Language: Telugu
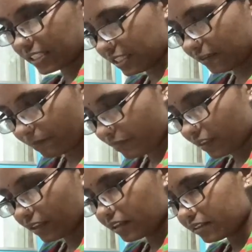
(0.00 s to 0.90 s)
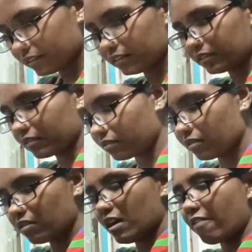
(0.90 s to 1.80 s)
ఇన్స్టాలో ఏదో వీడియో
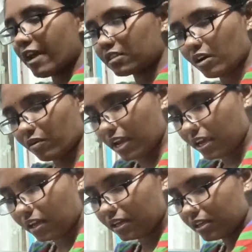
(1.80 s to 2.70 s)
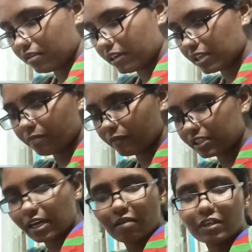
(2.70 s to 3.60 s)
చూసుకుంటూ మా చెల్లెలకి
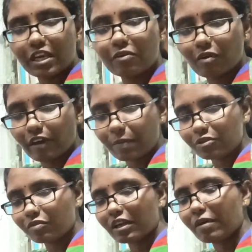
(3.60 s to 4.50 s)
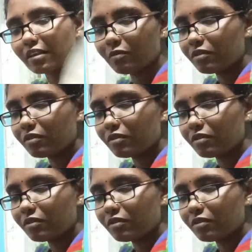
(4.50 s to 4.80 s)
ఒక ఇంతకుముందు ఒకసారి